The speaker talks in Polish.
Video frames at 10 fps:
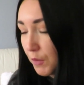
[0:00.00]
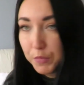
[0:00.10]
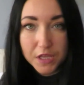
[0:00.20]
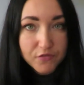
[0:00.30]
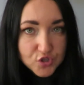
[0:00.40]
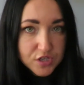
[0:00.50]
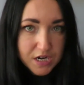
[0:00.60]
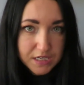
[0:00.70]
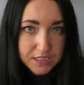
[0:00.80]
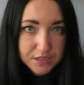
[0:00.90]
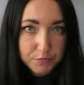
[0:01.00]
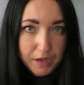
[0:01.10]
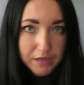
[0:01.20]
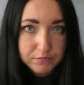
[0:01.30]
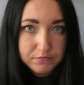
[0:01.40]
pierwszy raz
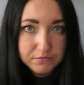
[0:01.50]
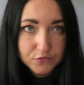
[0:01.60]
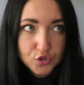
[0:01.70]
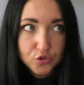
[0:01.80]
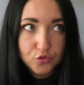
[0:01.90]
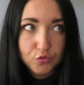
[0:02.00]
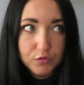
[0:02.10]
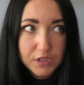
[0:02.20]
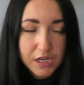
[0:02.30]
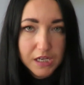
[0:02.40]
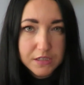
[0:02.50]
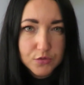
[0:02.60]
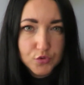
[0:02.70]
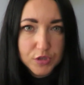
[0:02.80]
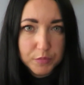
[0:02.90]
chyba, czy drugi
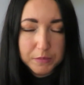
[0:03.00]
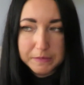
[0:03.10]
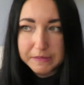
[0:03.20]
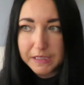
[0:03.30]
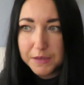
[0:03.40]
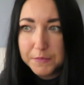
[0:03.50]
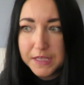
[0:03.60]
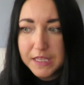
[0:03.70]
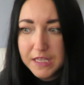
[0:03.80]
raz, już nie pamiętam,